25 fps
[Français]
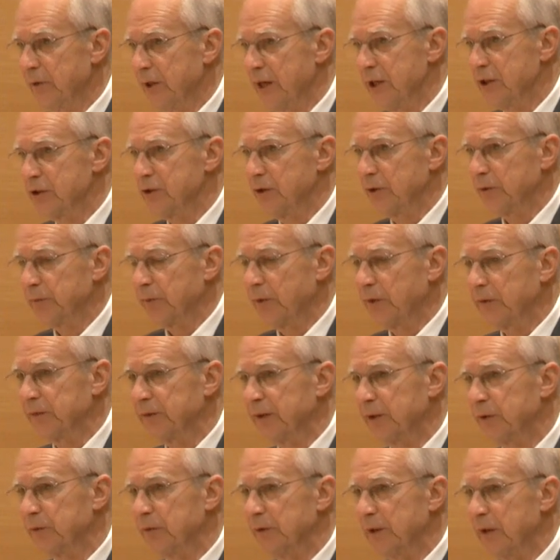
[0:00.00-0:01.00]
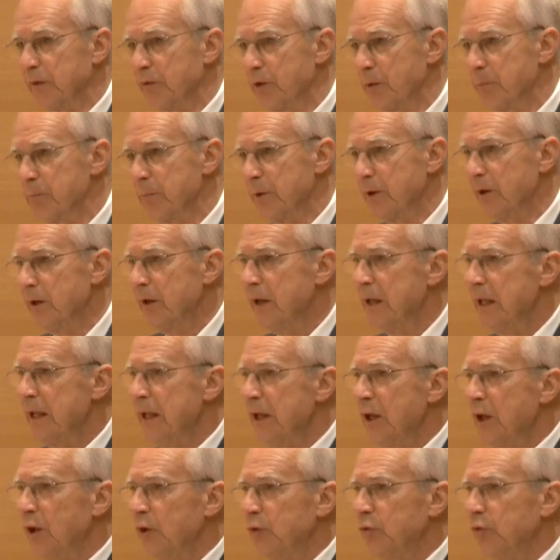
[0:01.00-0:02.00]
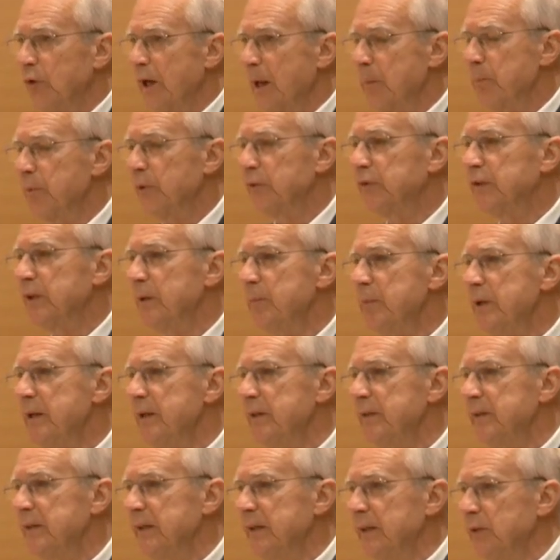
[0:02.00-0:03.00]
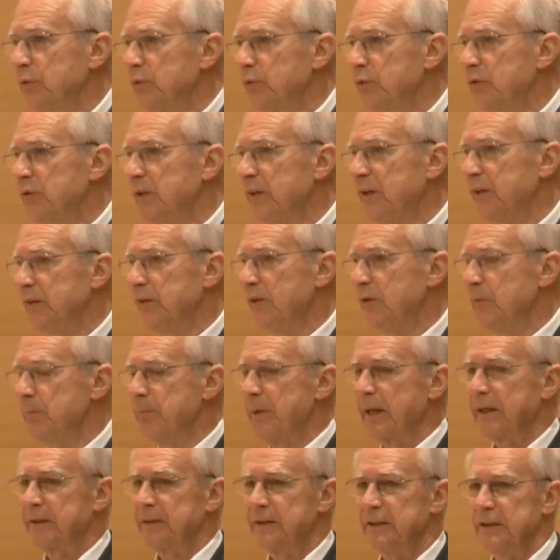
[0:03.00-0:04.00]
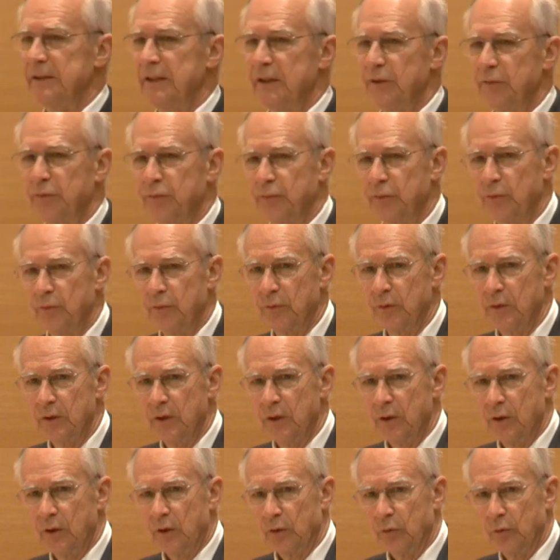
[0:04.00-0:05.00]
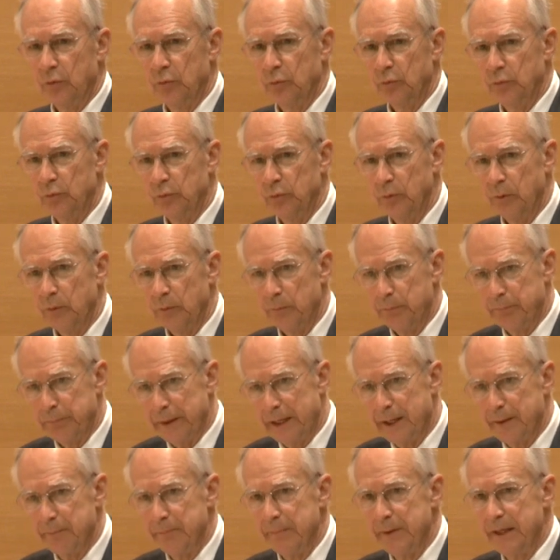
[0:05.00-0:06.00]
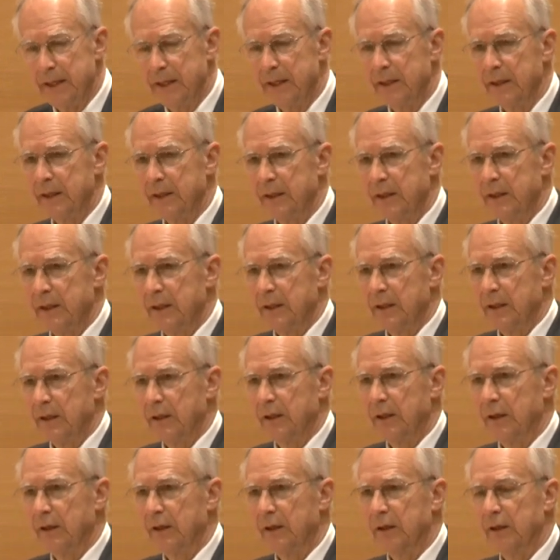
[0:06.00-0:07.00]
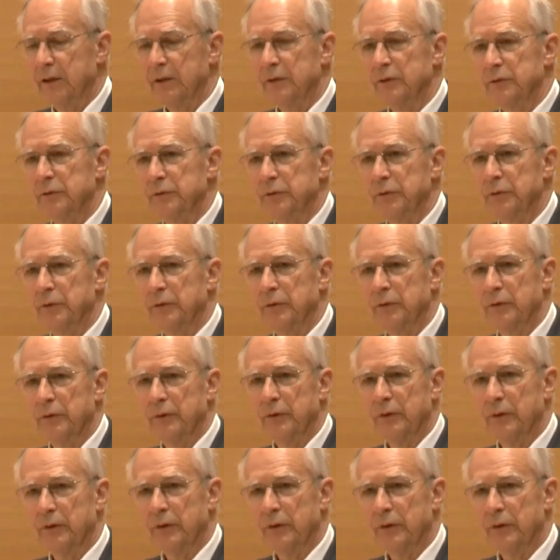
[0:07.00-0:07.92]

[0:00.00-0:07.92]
de l'Agence française de développement, sur la possibilité d'utiliser une partie des fonds que nous permet euh, de,